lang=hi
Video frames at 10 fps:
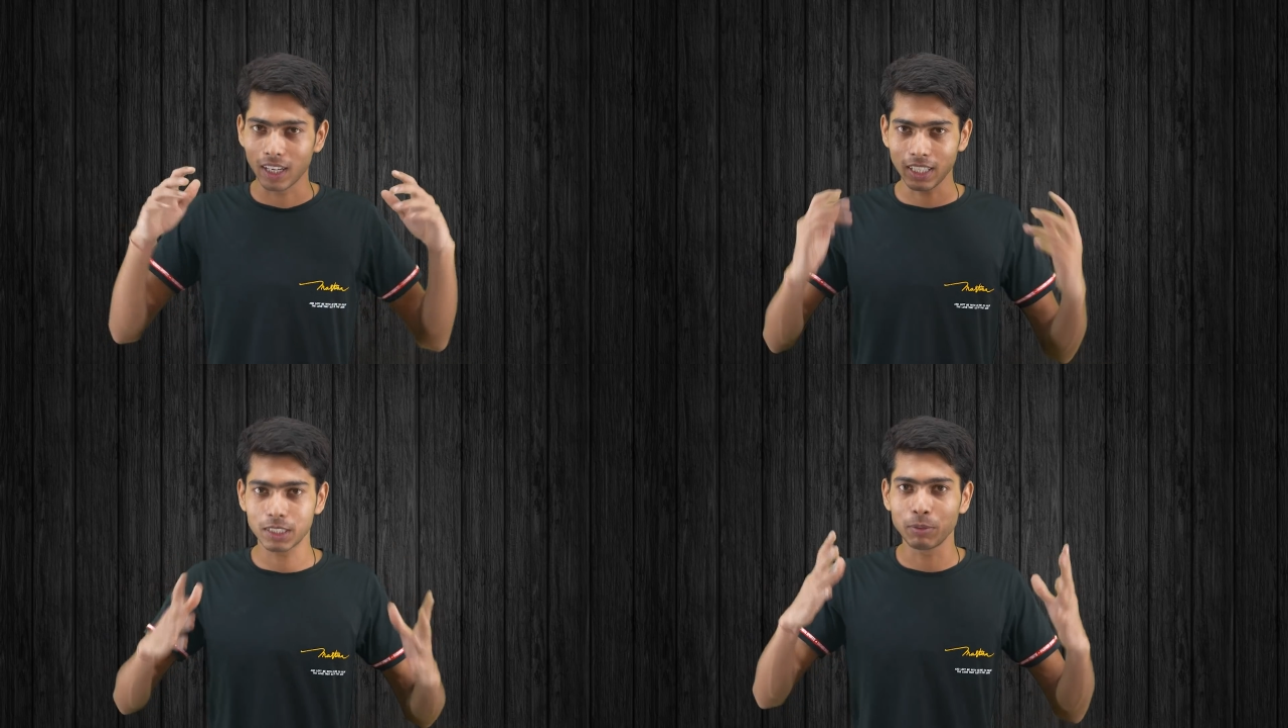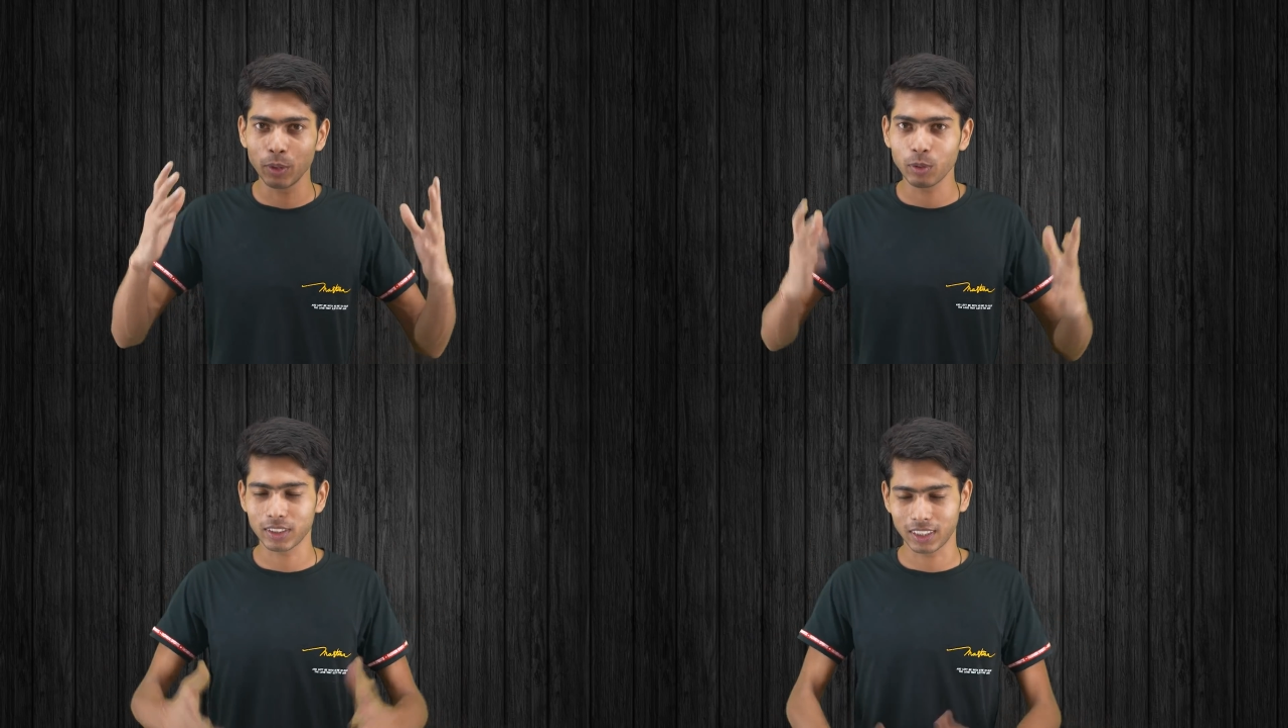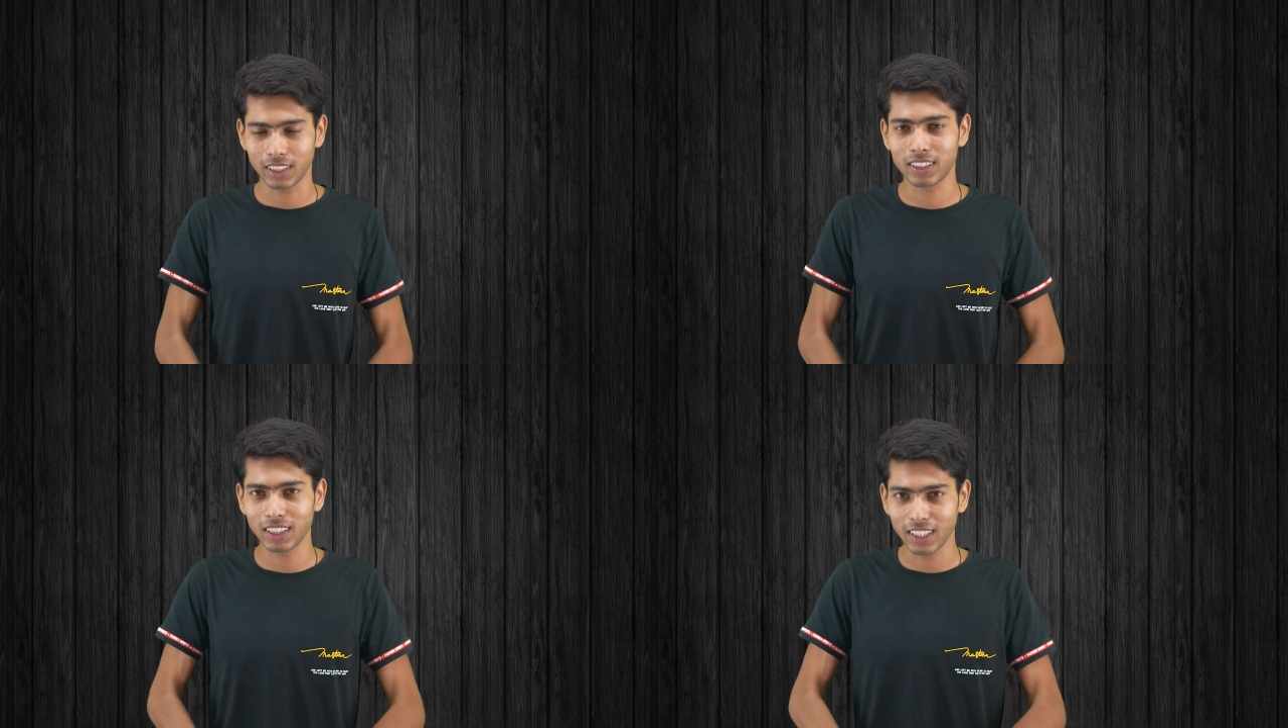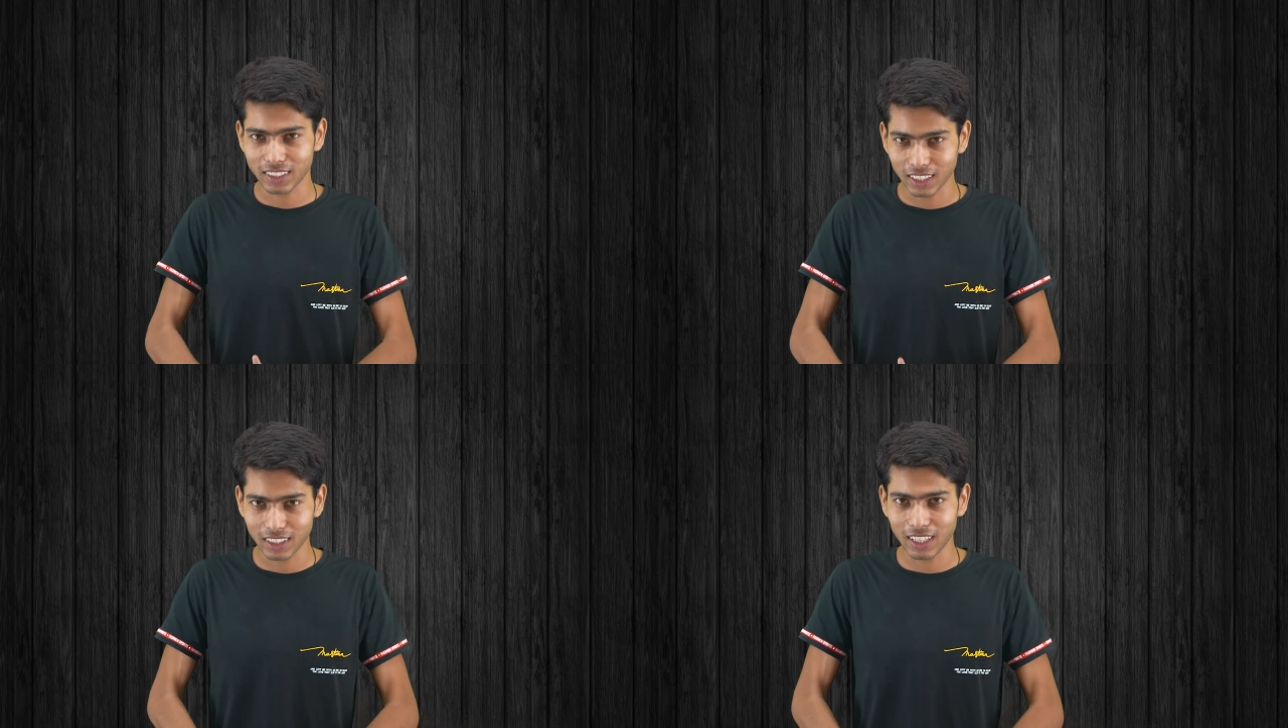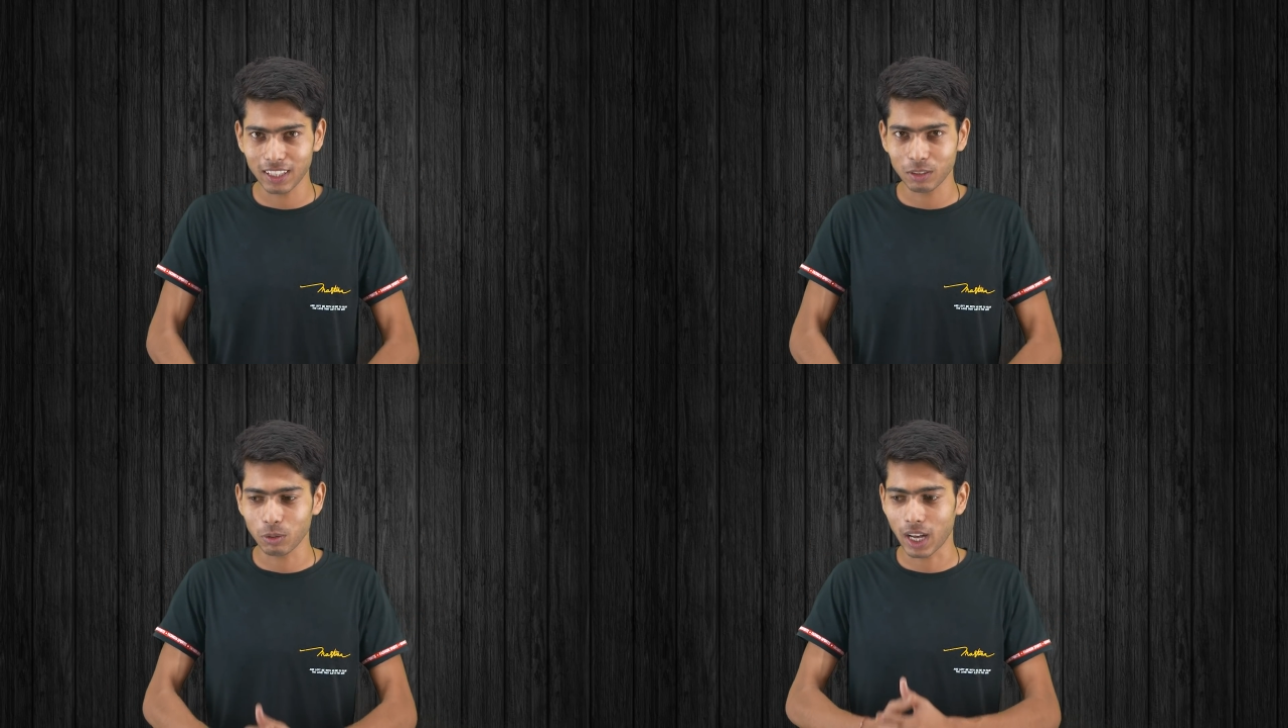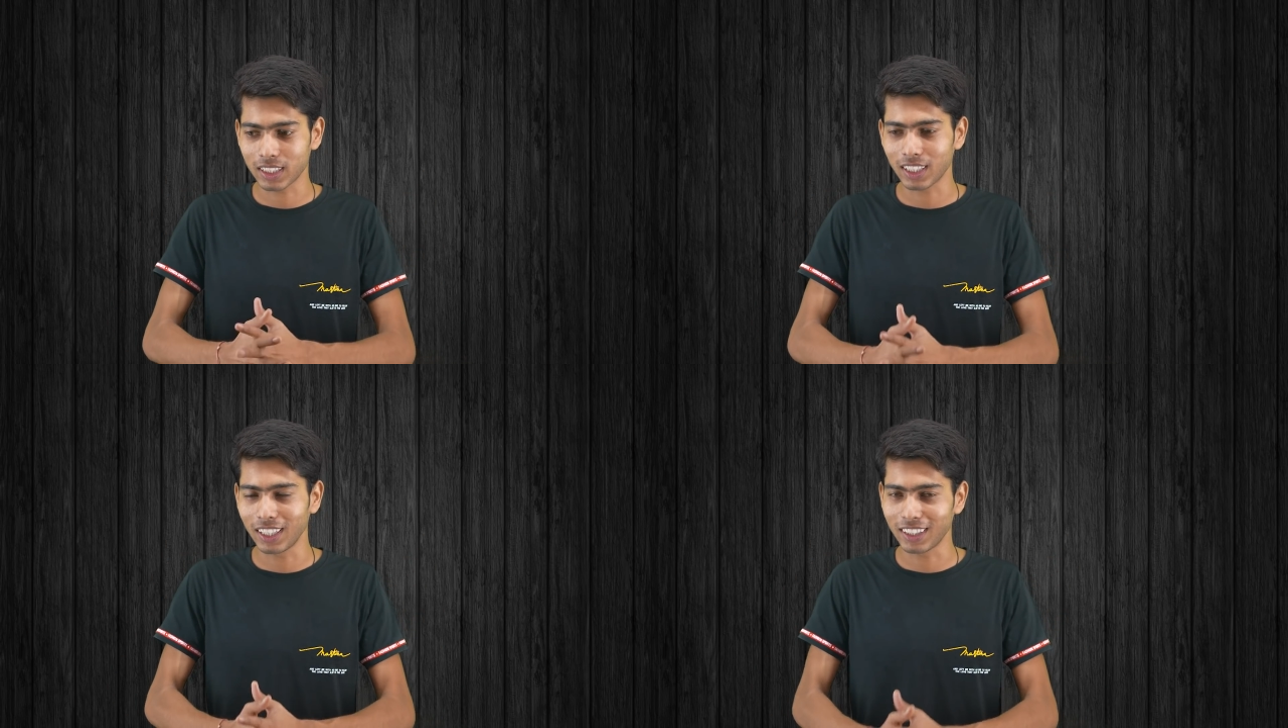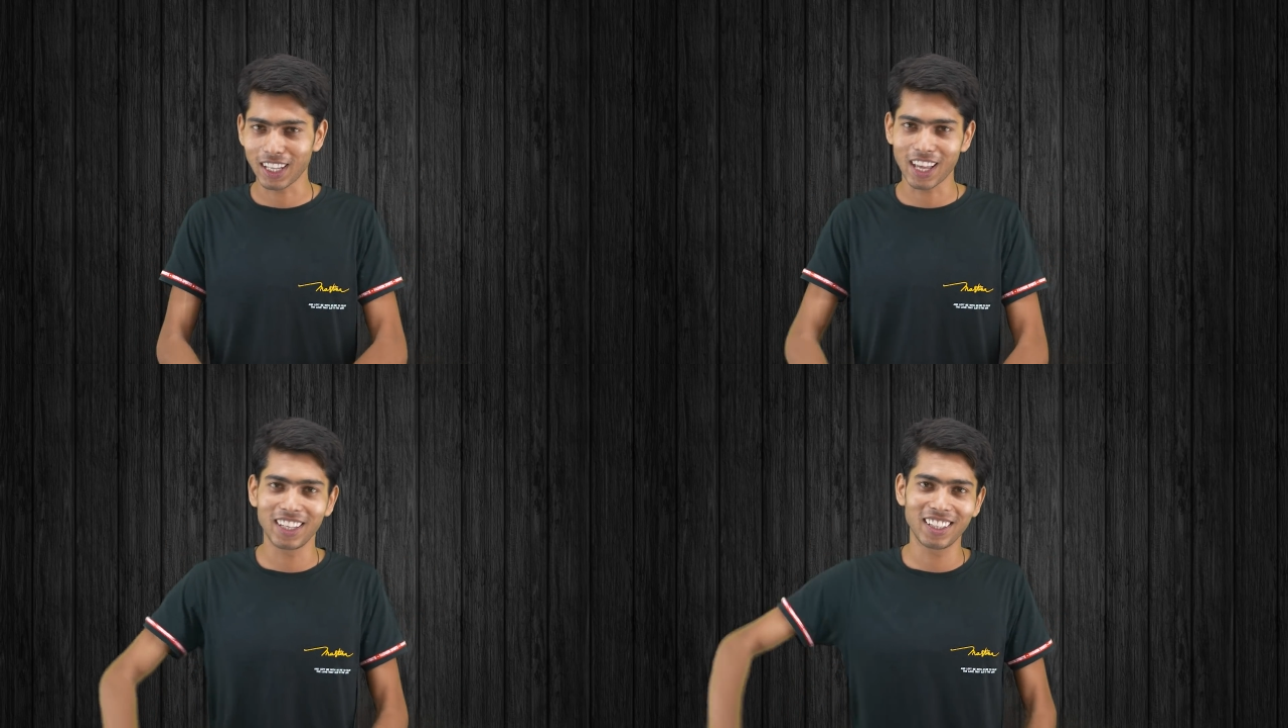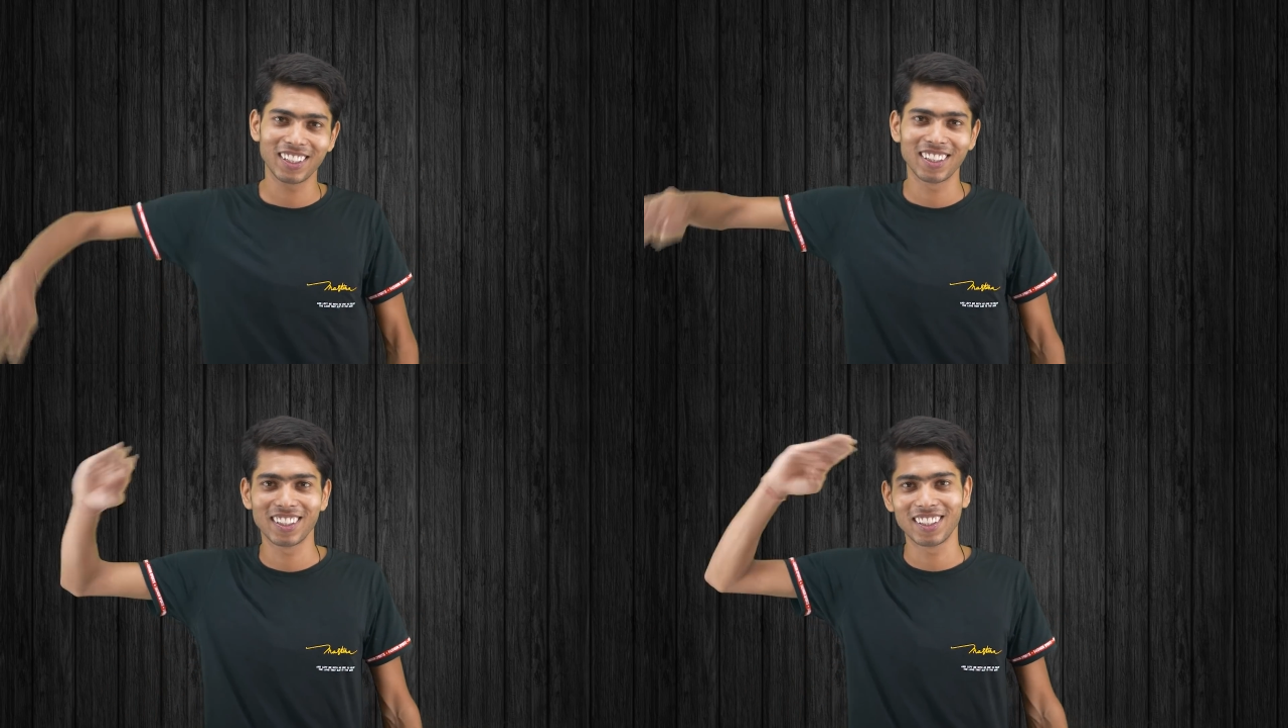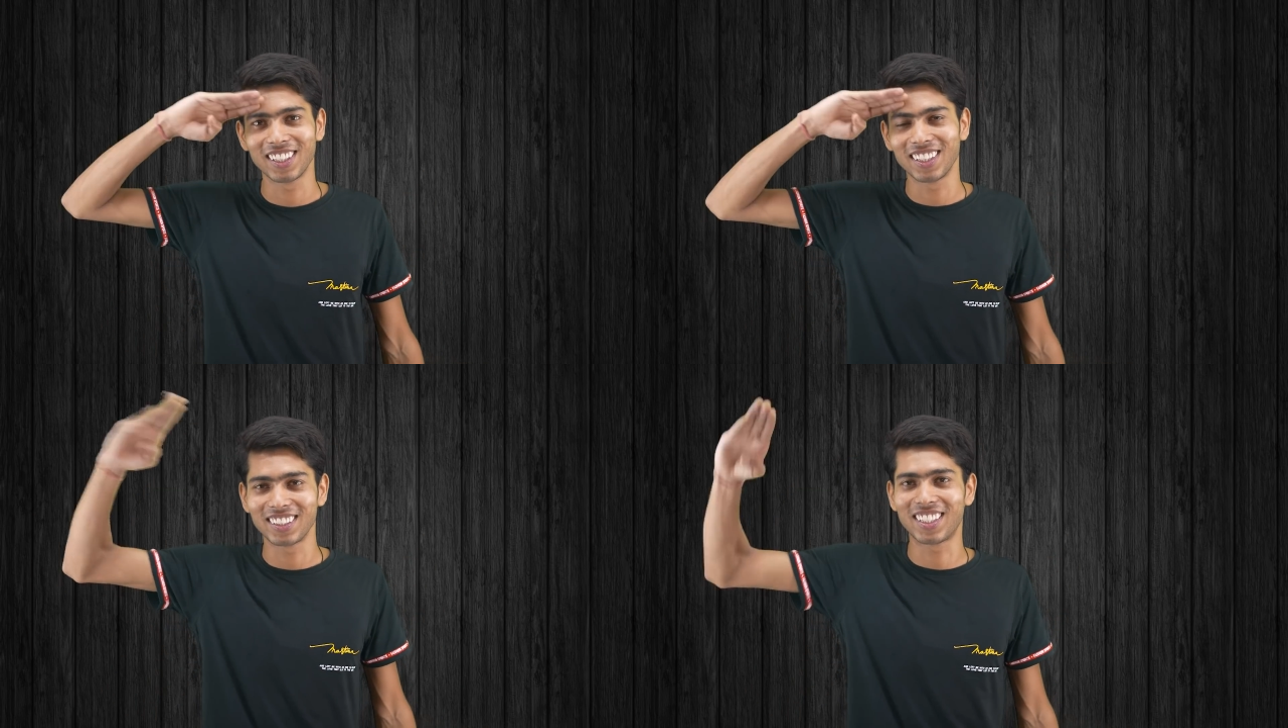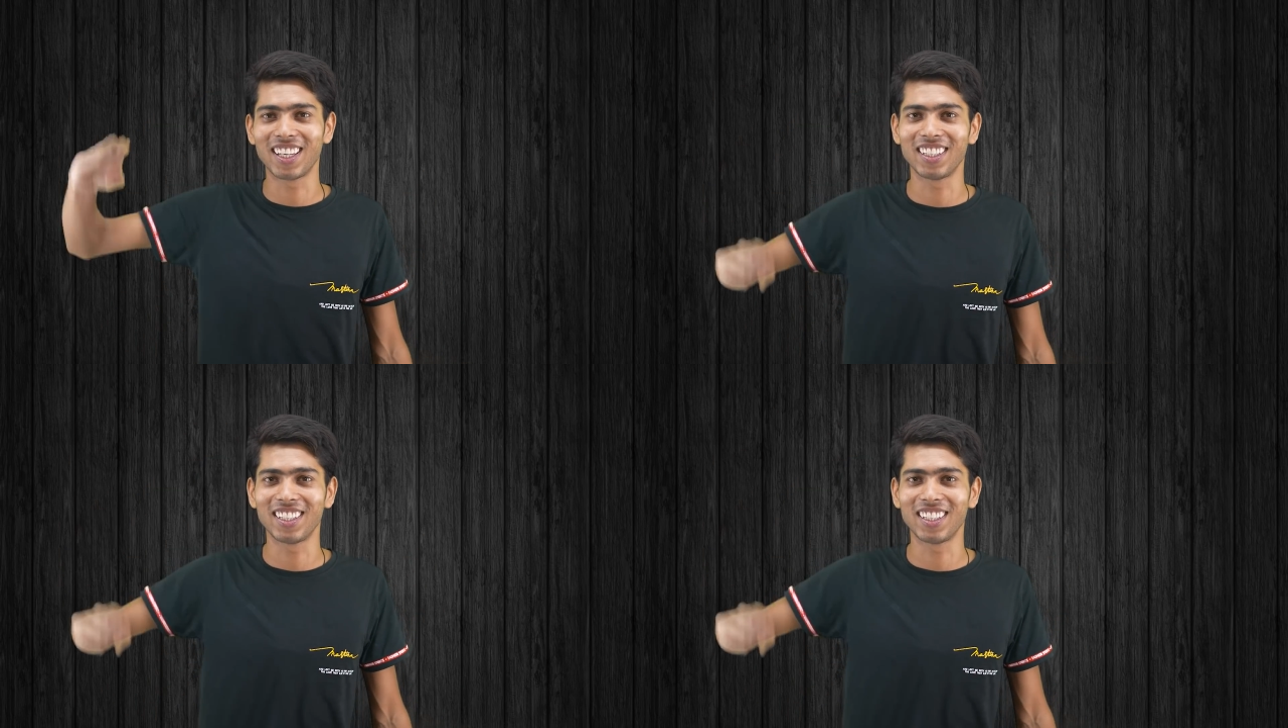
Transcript: नेक्स्ट वीडियो का सजेशन देख सकते हैं तो आज के लिए इतना ही जय